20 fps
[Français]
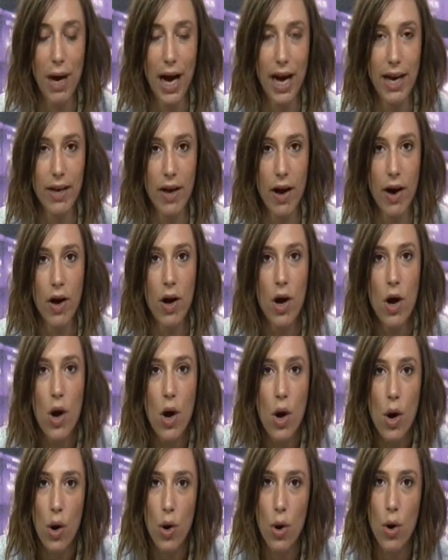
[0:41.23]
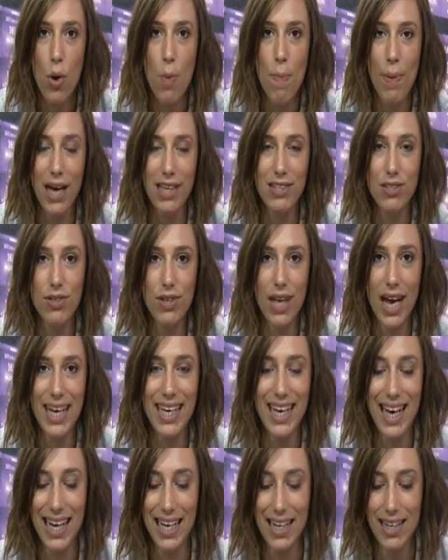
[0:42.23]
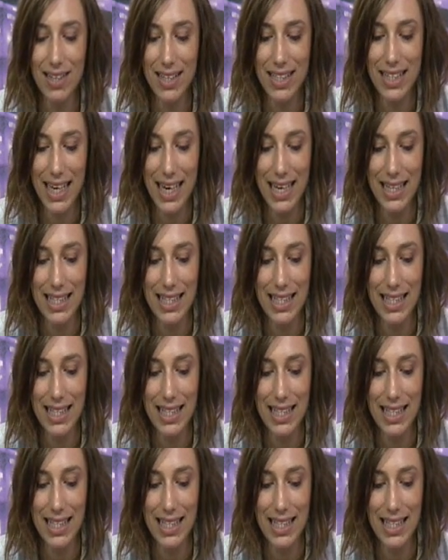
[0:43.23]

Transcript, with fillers: Par ailleurs, le partenariat qui